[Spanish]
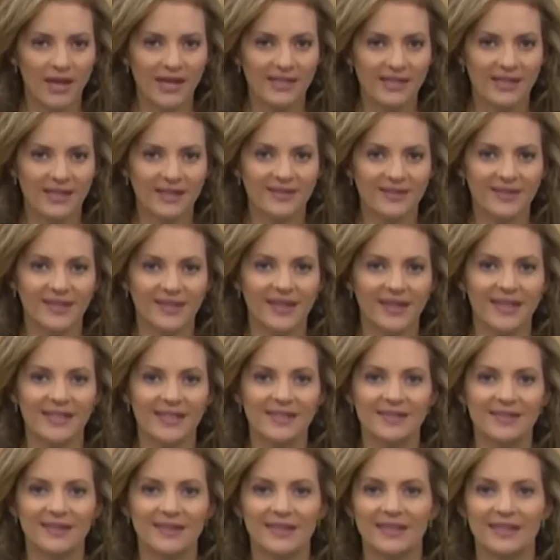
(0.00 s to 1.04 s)
Ya se
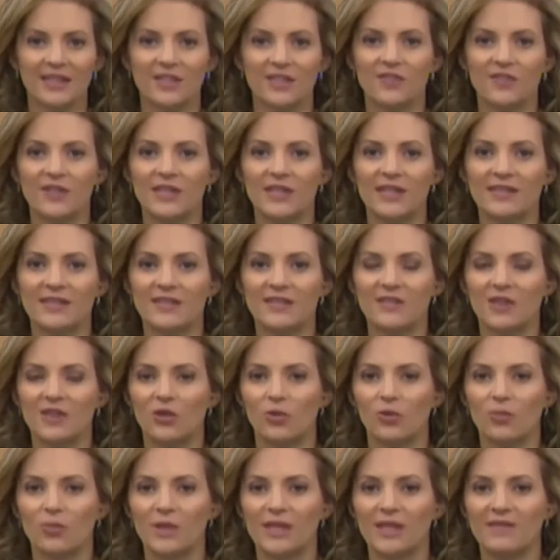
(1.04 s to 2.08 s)
realiza el desfile
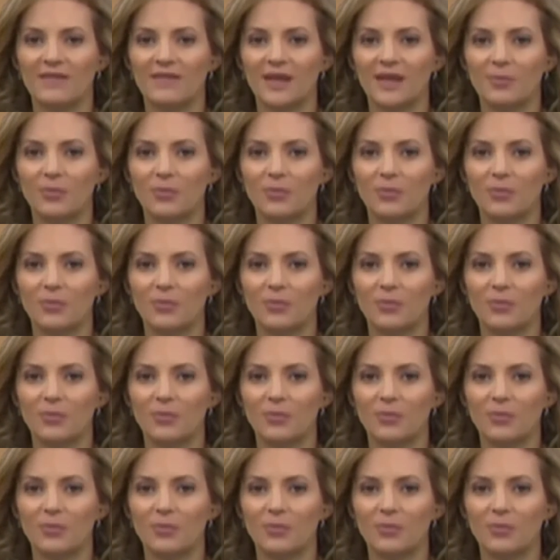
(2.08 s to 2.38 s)
cívico-militar